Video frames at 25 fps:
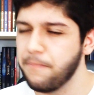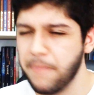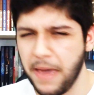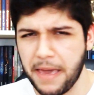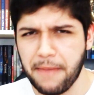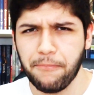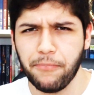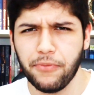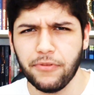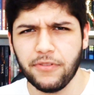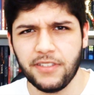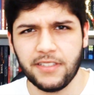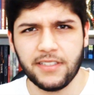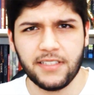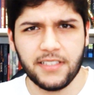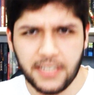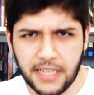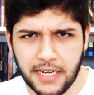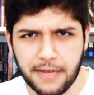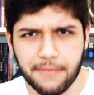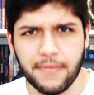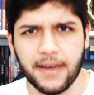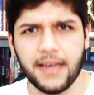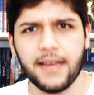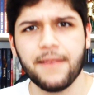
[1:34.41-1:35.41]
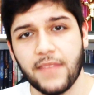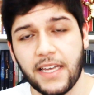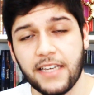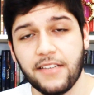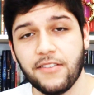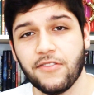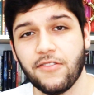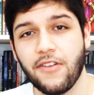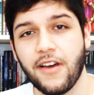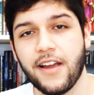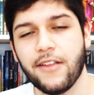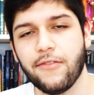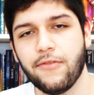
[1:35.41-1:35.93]
bem por cima da
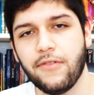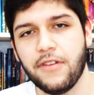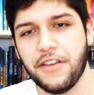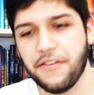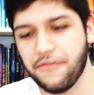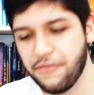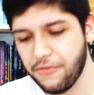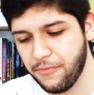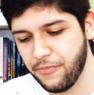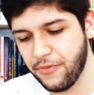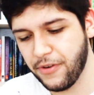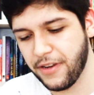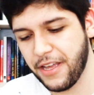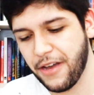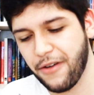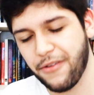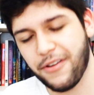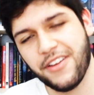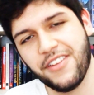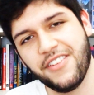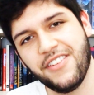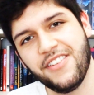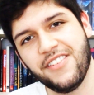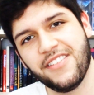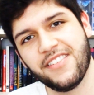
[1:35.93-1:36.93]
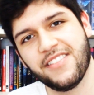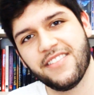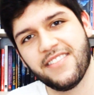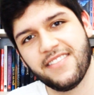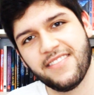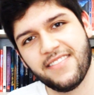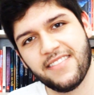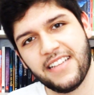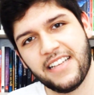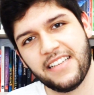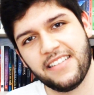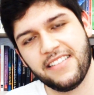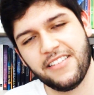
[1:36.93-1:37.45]
história do livro, porque é o que diz
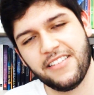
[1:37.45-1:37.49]
na